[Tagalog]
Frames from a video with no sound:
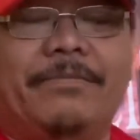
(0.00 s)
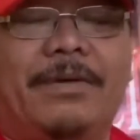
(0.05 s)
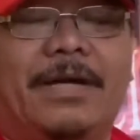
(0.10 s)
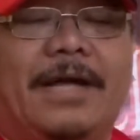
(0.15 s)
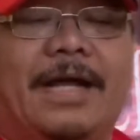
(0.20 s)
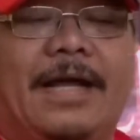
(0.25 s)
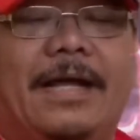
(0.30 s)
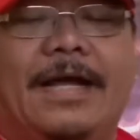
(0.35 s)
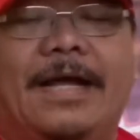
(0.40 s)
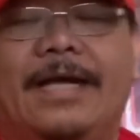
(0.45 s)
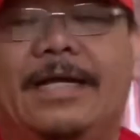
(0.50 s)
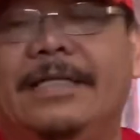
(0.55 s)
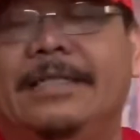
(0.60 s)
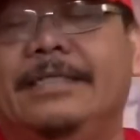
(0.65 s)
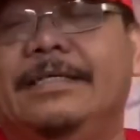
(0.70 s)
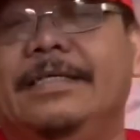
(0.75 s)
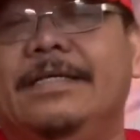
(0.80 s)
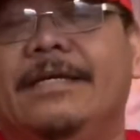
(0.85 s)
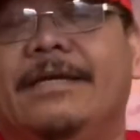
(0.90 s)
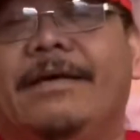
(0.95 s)
mga
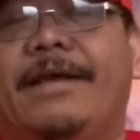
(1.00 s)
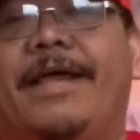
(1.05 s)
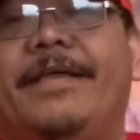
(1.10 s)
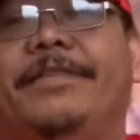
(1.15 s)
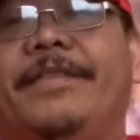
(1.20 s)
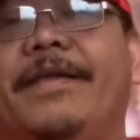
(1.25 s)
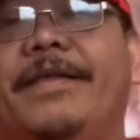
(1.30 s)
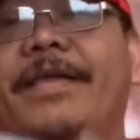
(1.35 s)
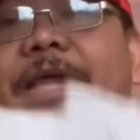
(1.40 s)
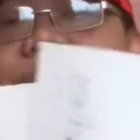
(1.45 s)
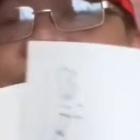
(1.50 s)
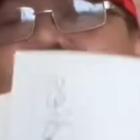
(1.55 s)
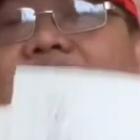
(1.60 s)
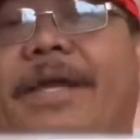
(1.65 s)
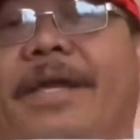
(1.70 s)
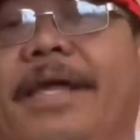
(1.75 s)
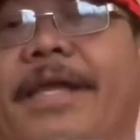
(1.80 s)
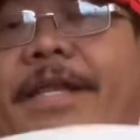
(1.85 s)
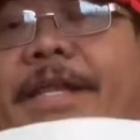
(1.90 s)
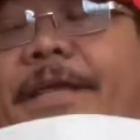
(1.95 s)
criteria
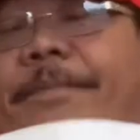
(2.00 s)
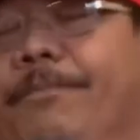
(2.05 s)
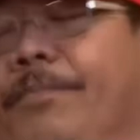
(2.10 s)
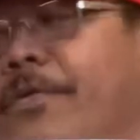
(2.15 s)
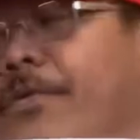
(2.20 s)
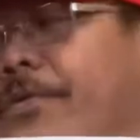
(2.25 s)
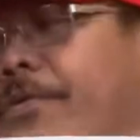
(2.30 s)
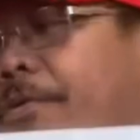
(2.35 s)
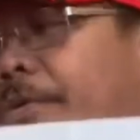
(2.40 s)
para hindi po